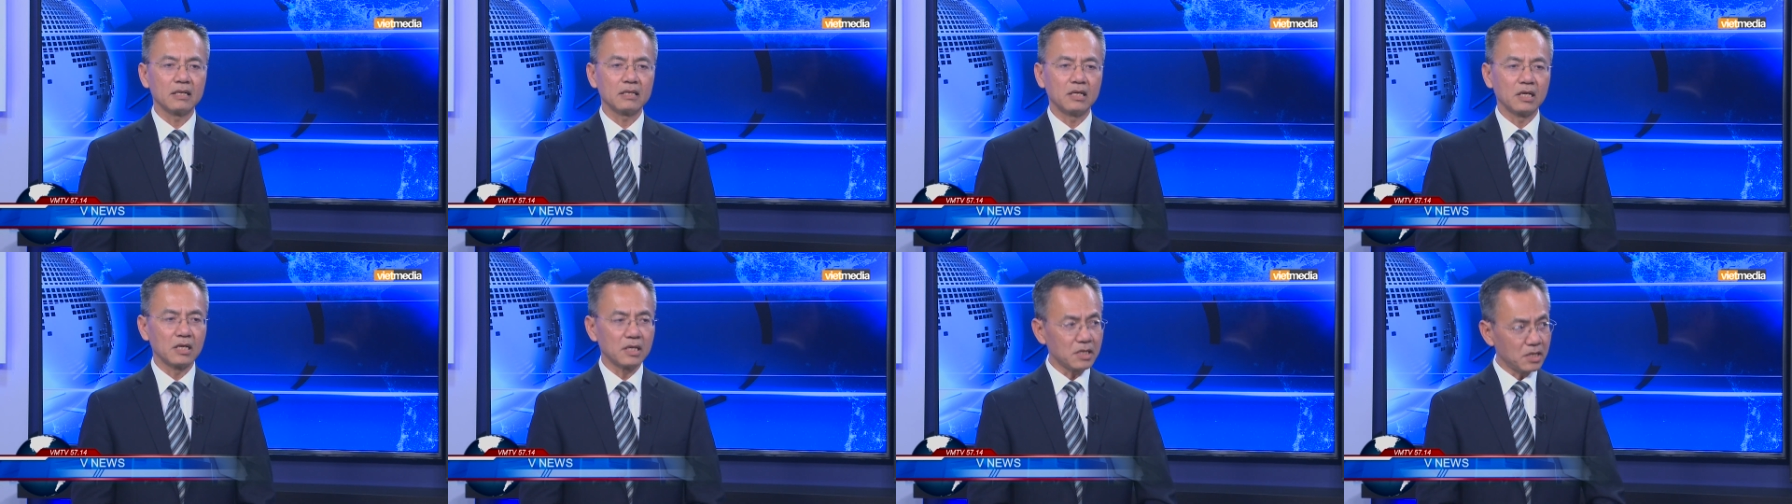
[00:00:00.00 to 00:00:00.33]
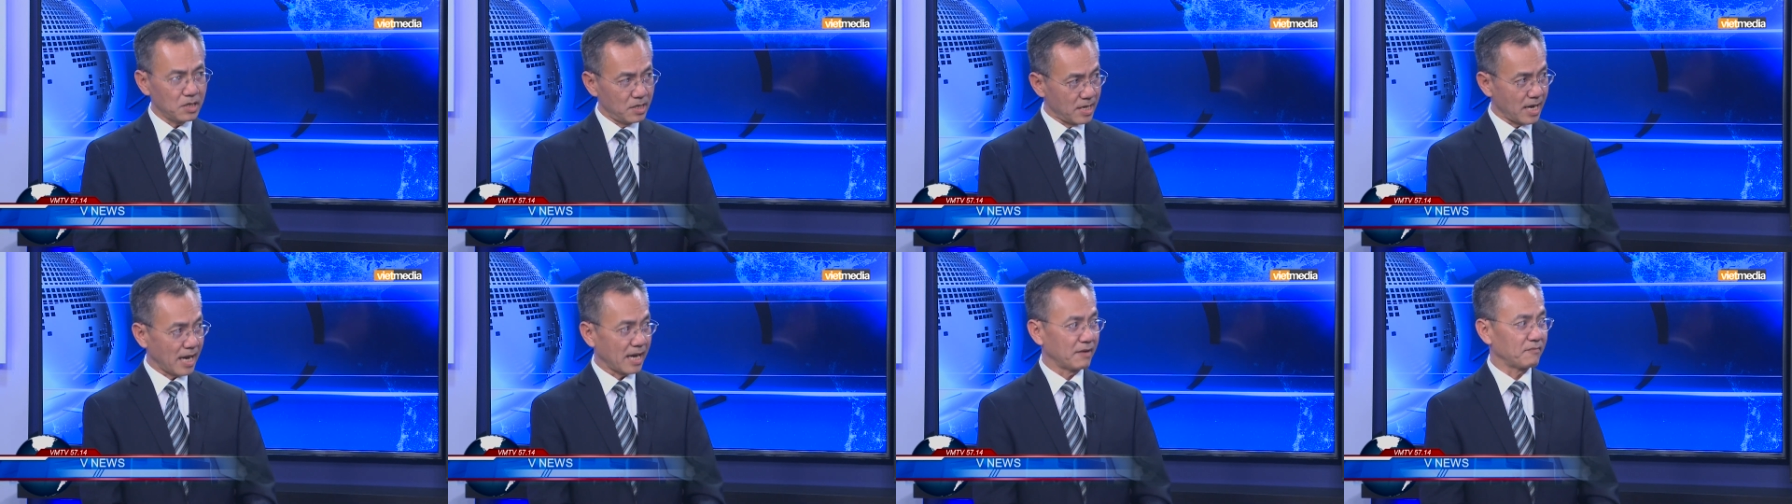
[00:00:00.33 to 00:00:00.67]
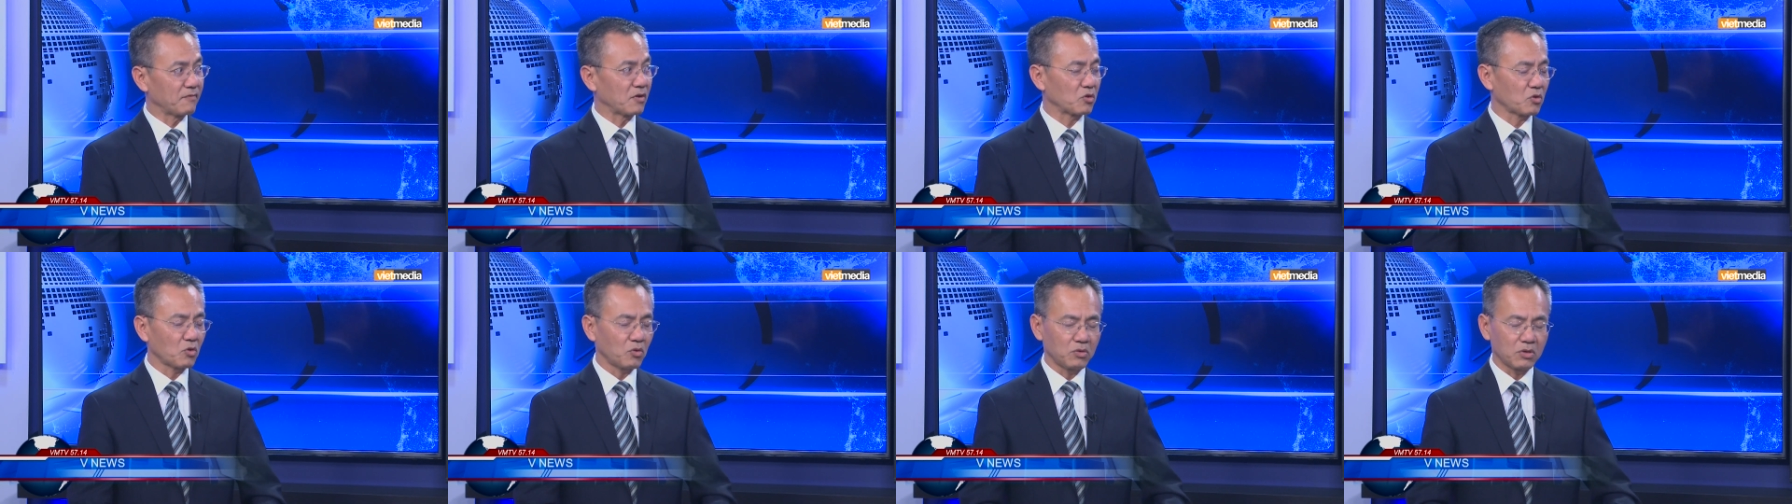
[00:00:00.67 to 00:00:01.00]
những người này
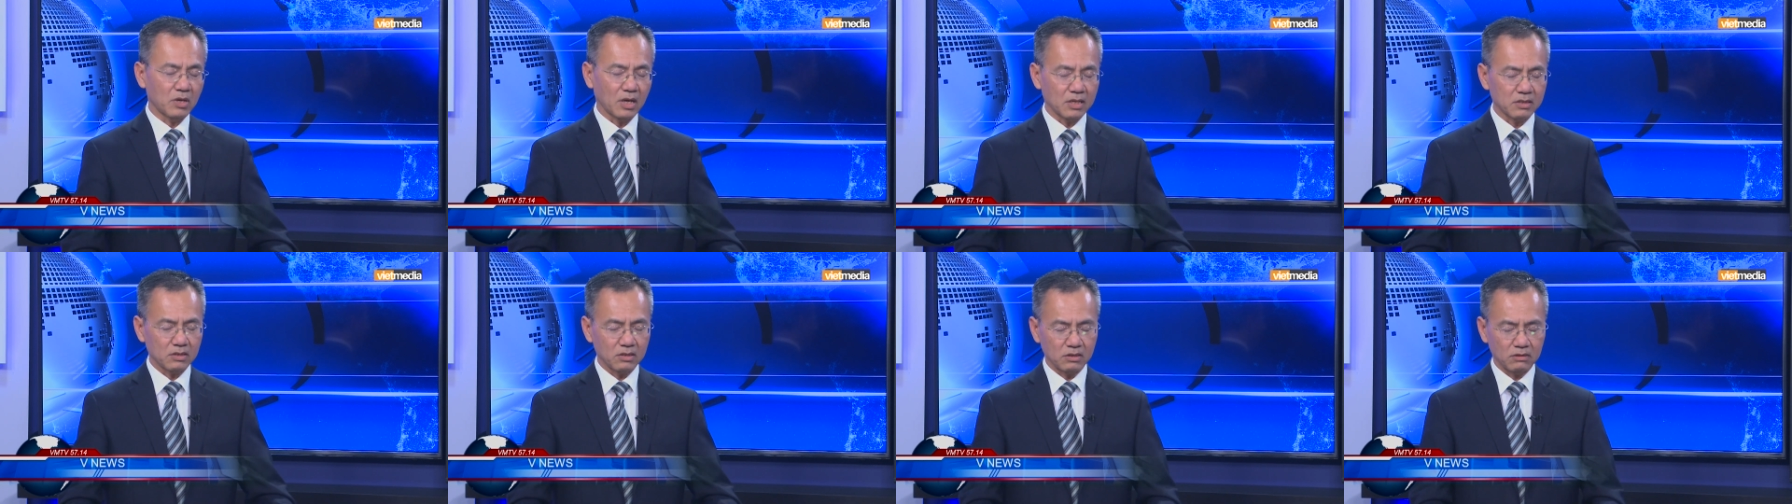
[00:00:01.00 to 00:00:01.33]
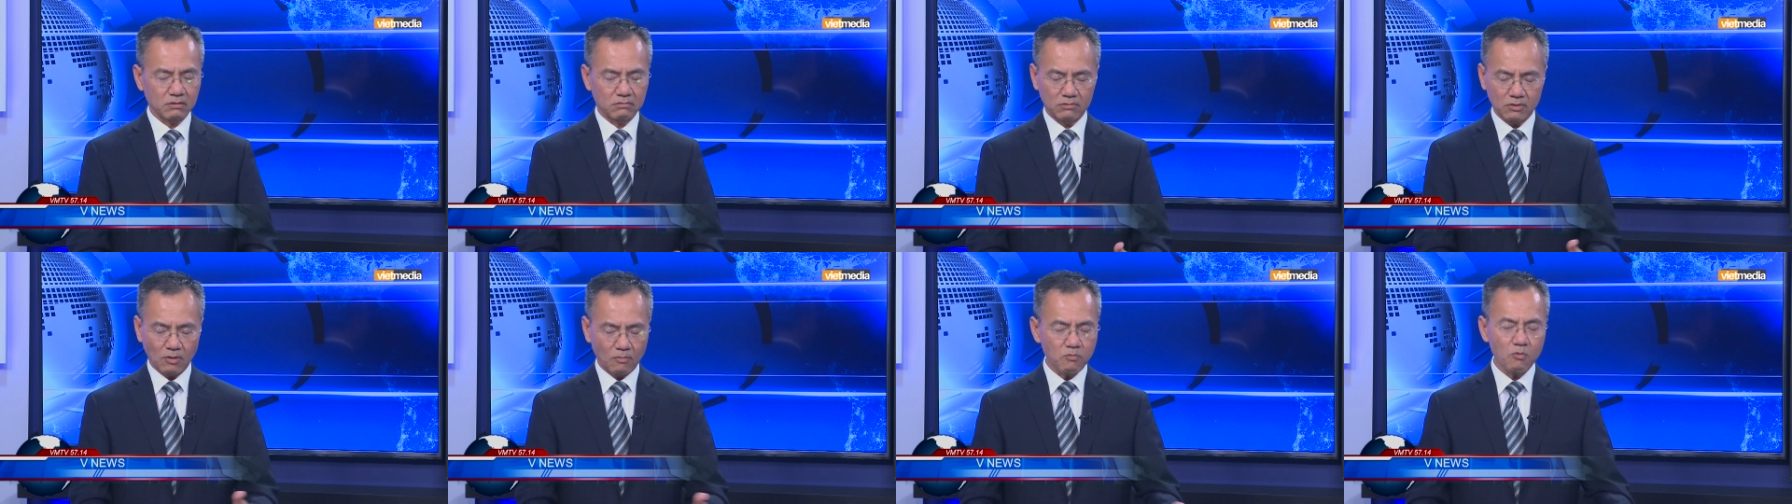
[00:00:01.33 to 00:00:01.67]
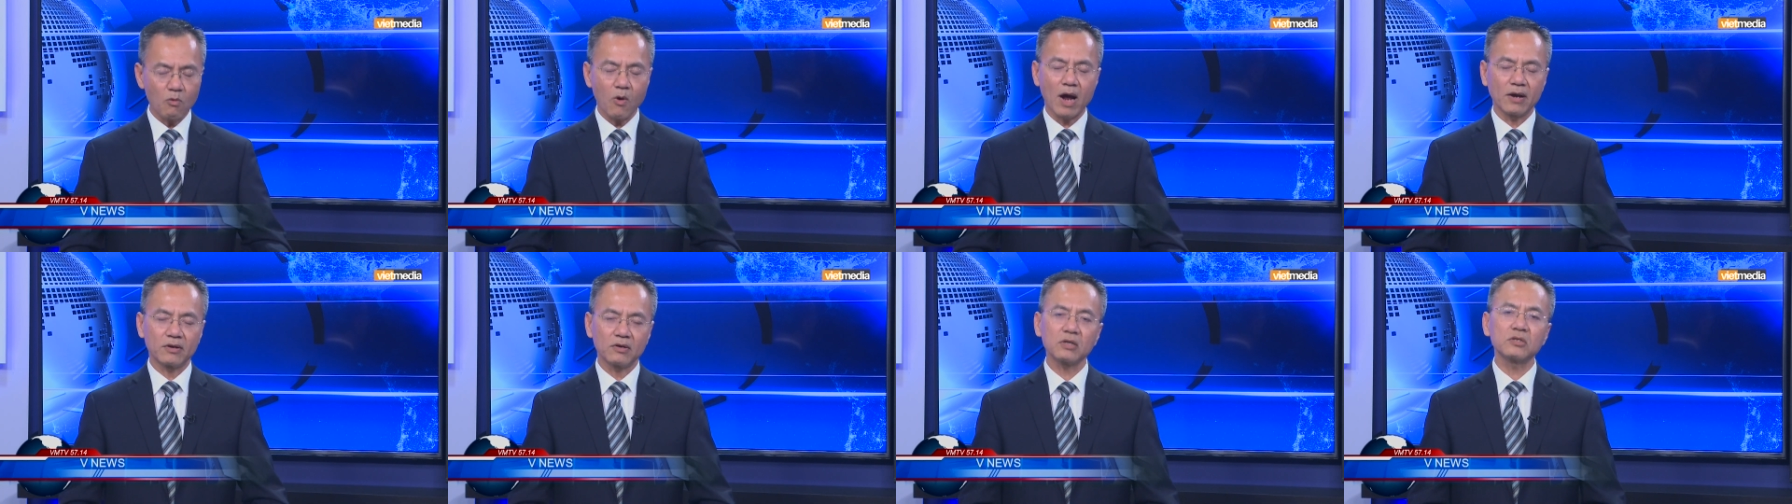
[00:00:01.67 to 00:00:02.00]
và tôi đã sống
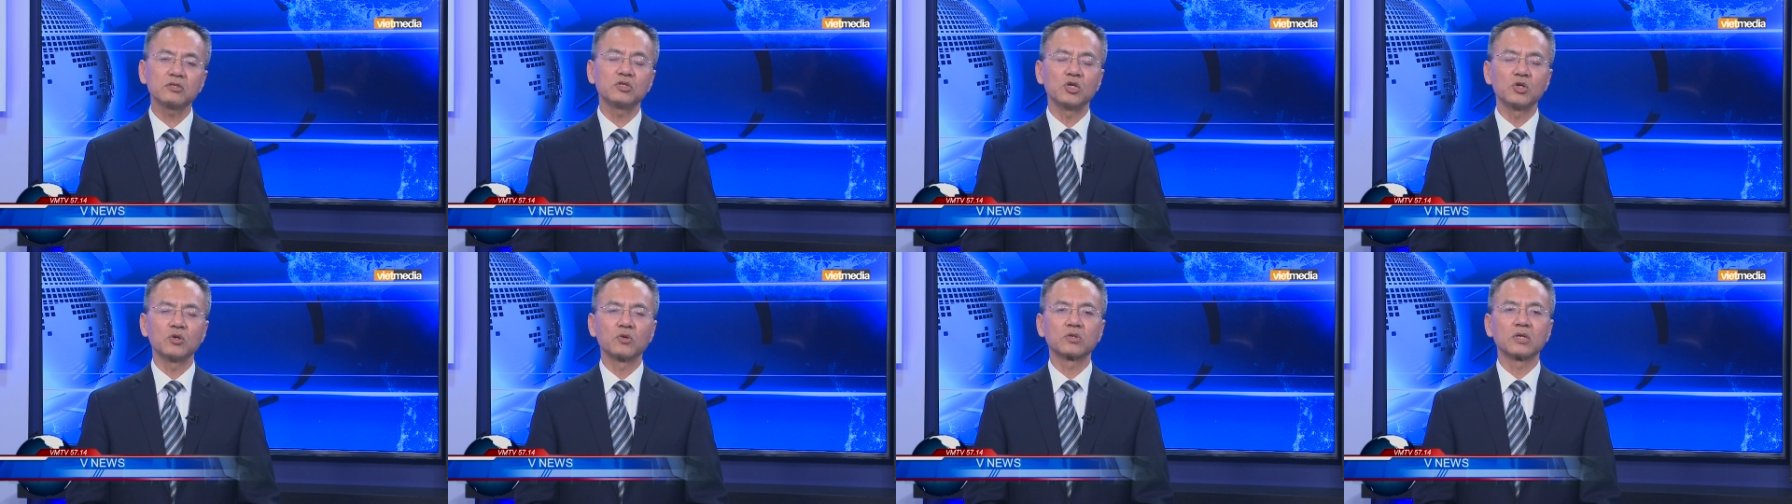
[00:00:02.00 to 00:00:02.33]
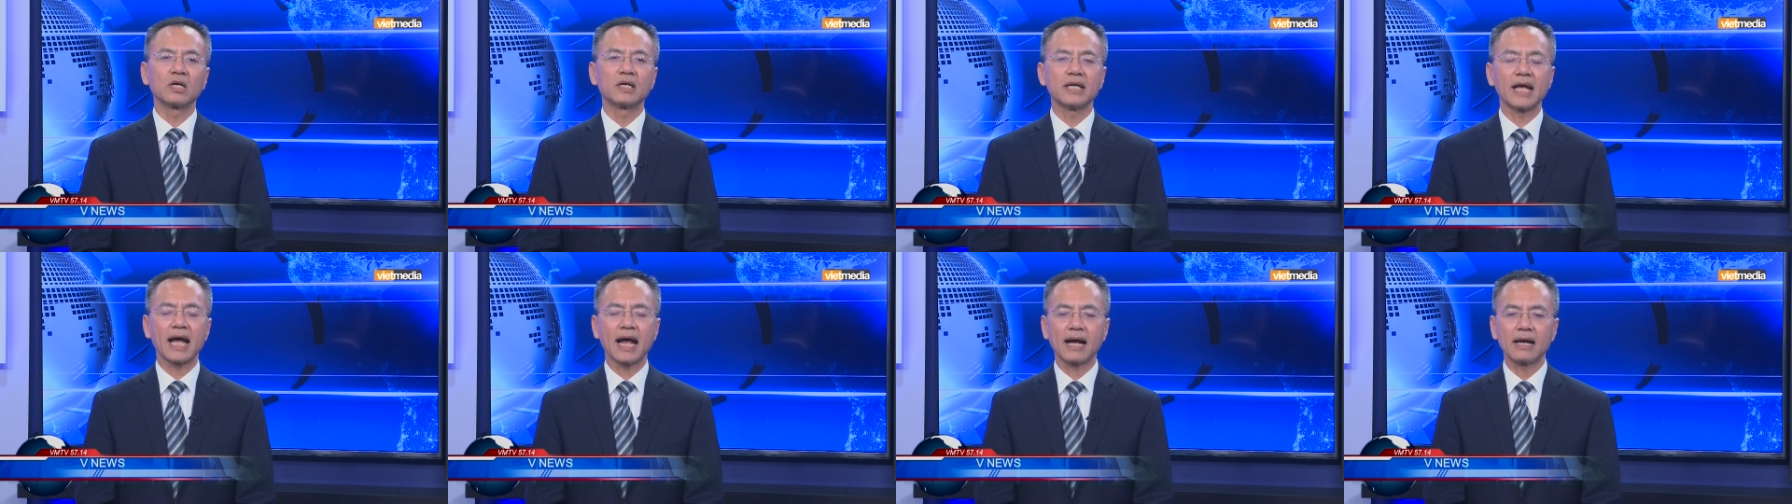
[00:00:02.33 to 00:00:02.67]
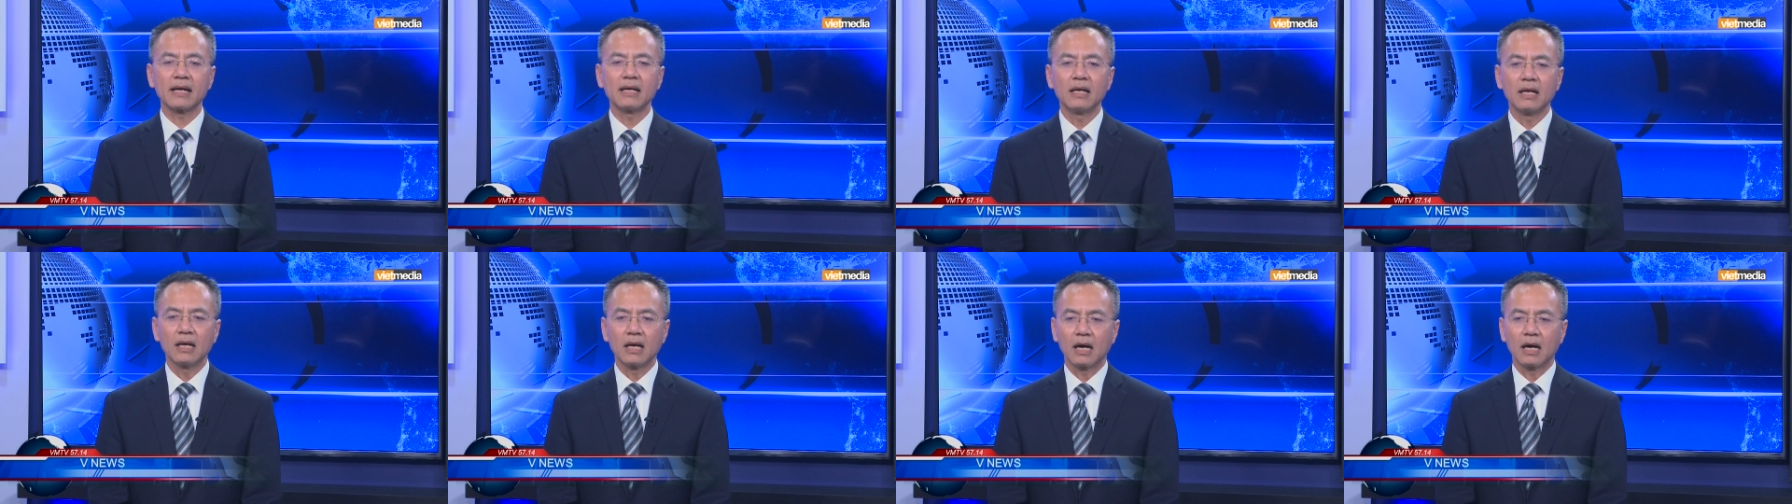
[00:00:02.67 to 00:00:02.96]
qua rất nhiều thời gian